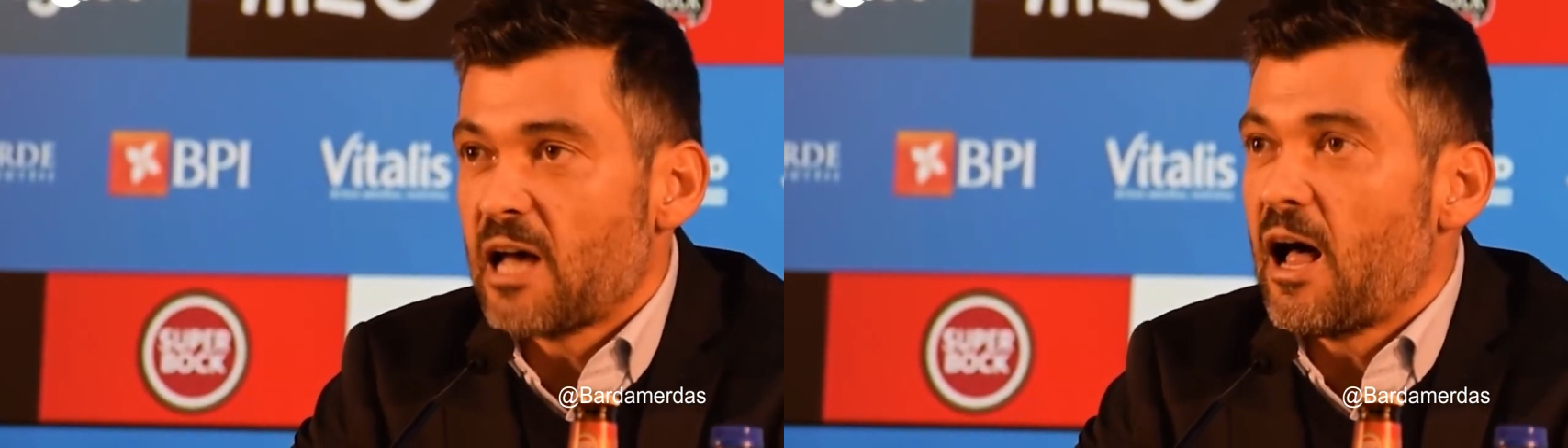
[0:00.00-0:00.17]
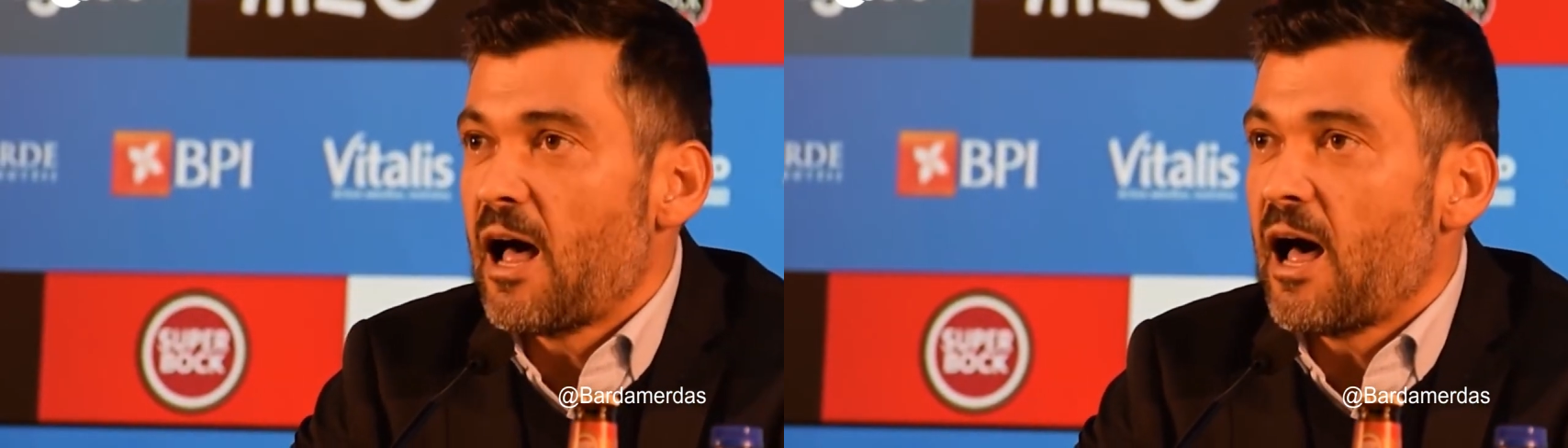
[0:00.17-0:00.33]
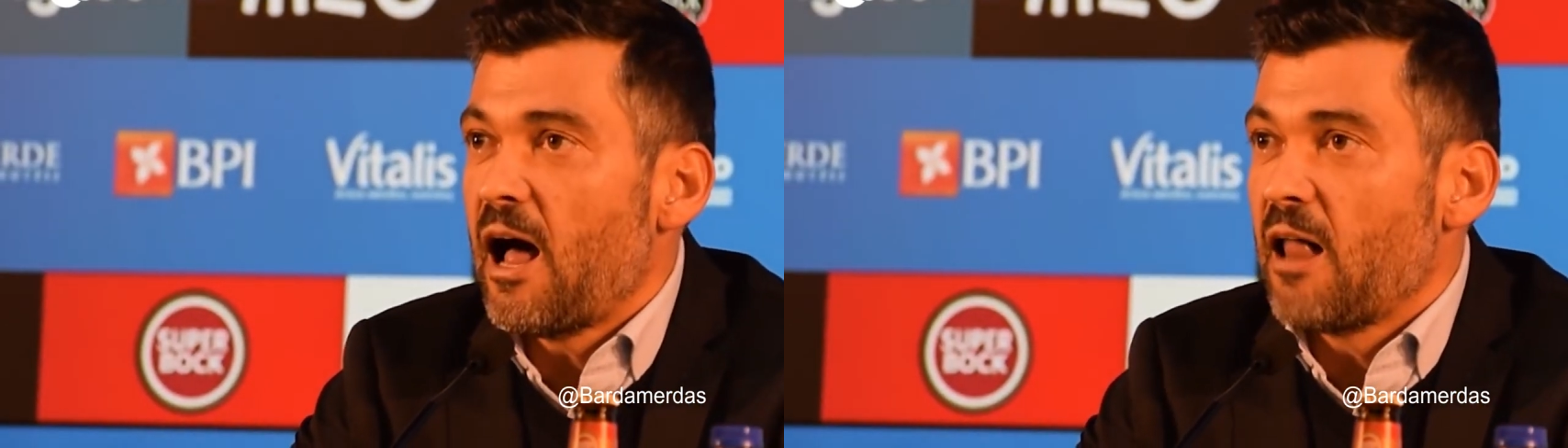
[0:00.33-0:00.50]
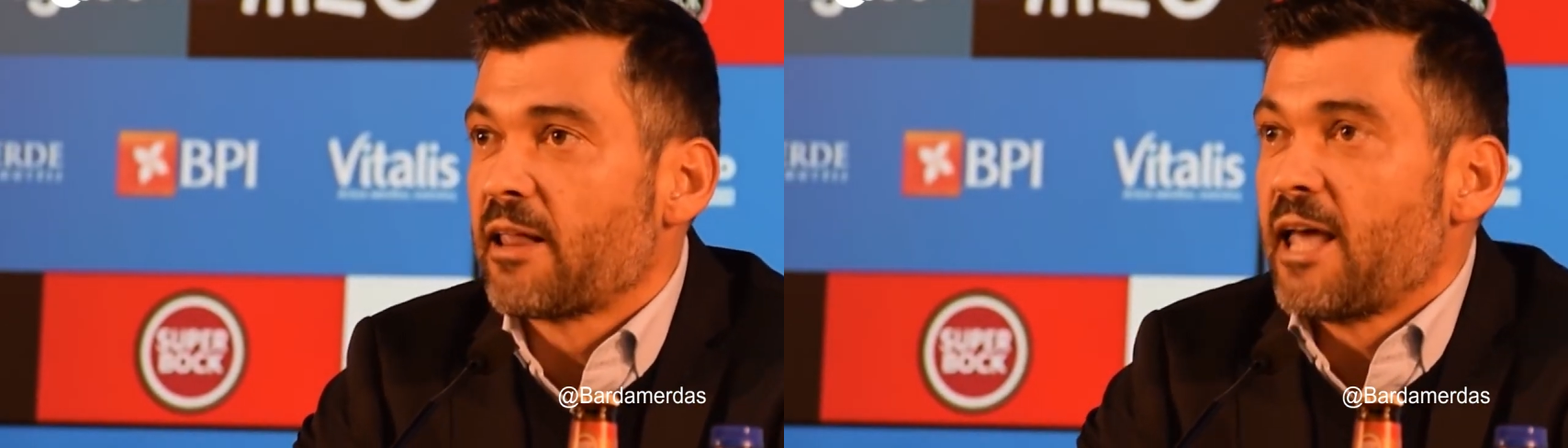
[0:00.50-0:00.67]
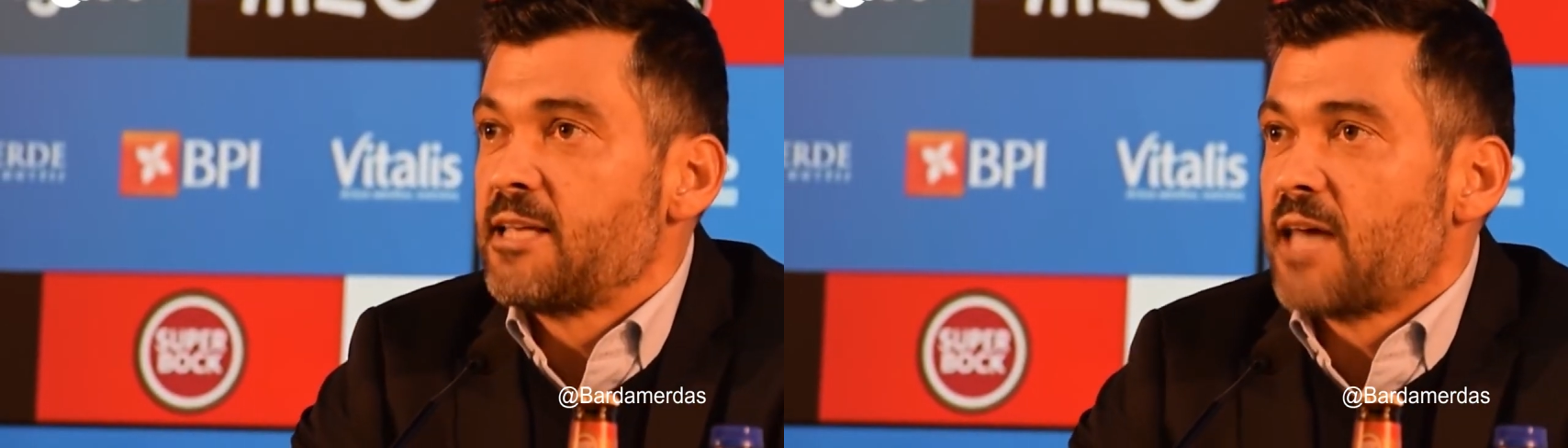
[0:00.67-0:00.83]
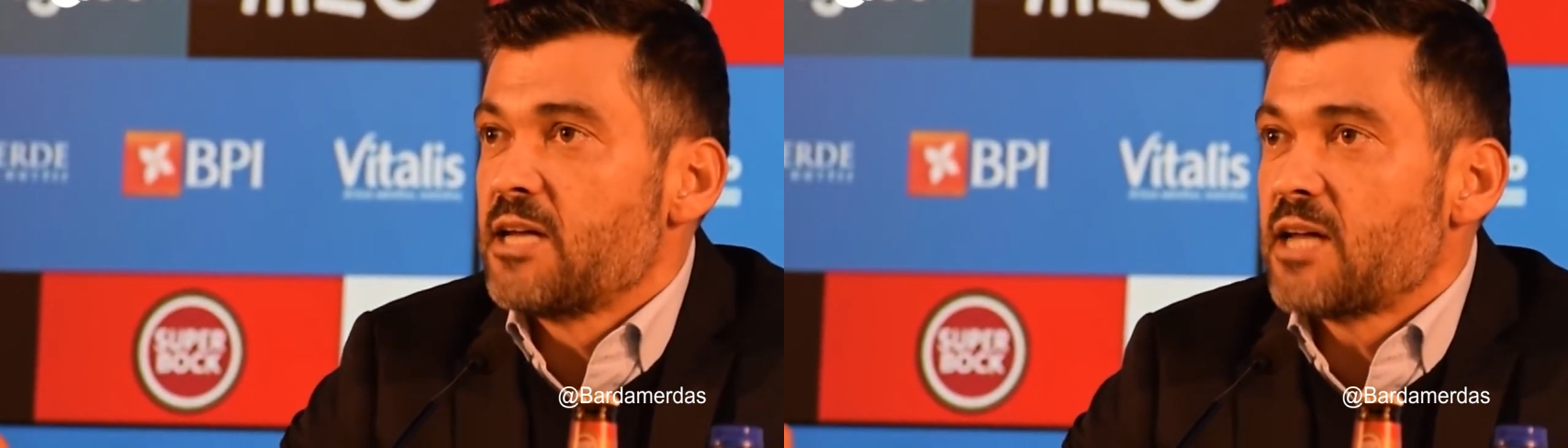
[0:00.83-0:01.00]
há, alguém
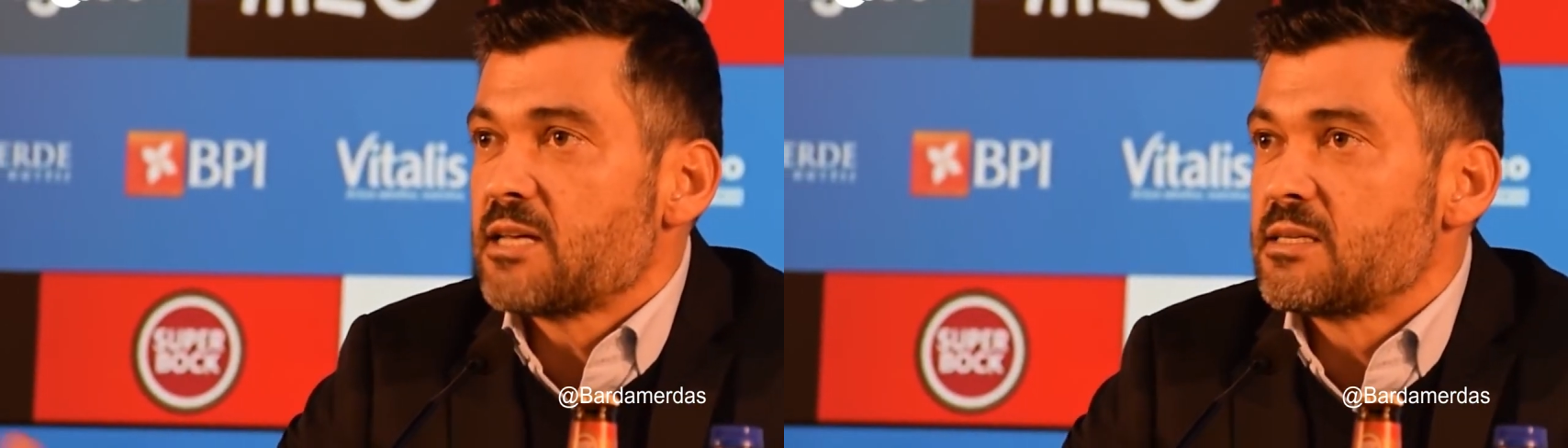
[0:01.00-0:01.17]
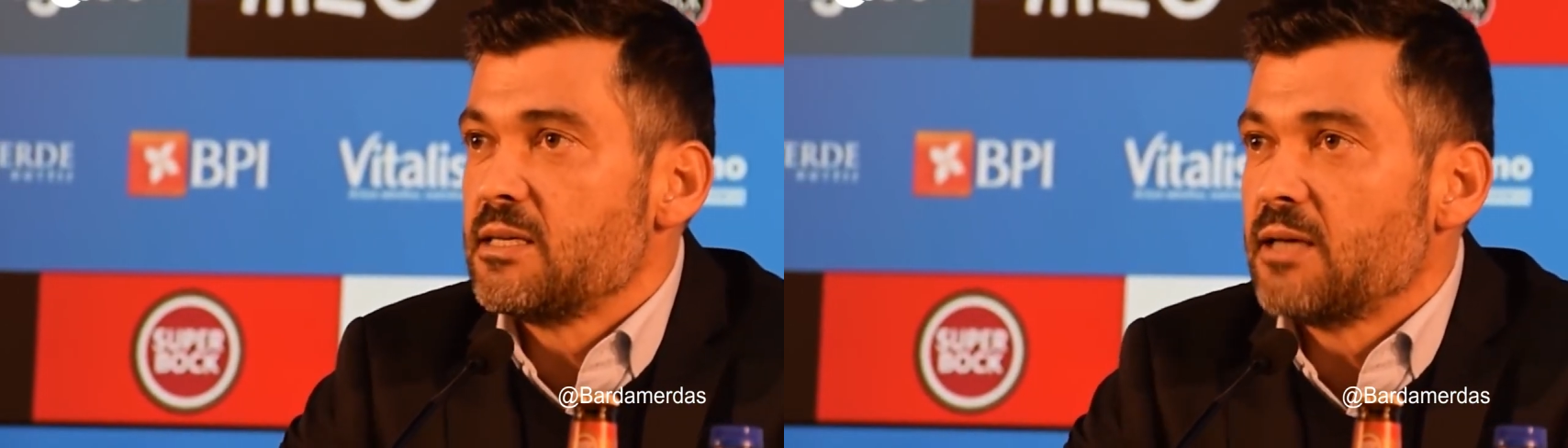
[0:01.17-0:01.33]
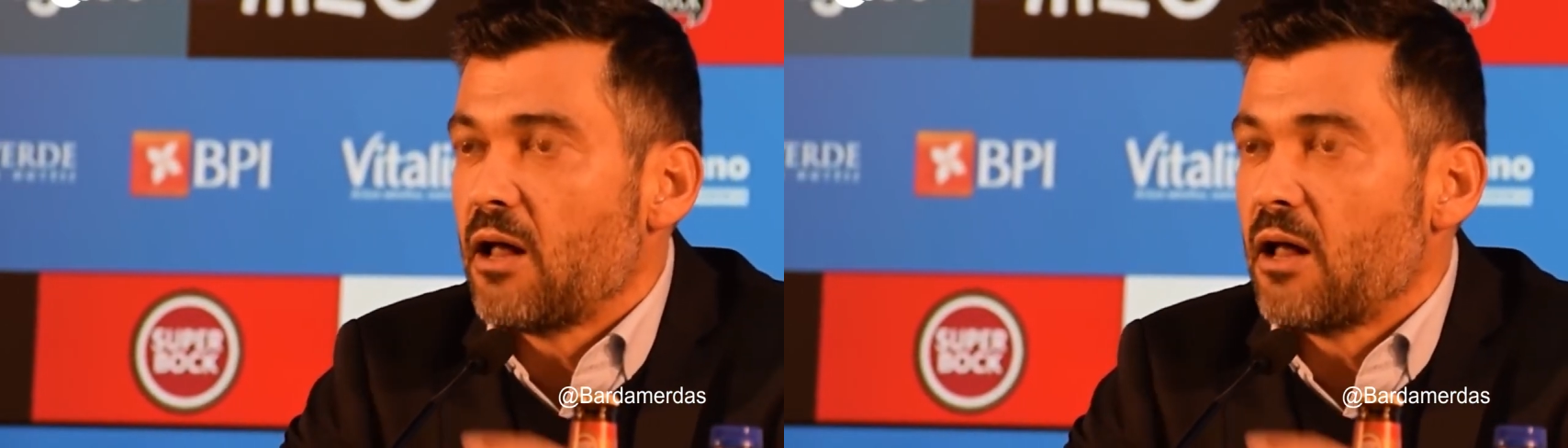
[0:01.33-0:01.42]
que seja assim,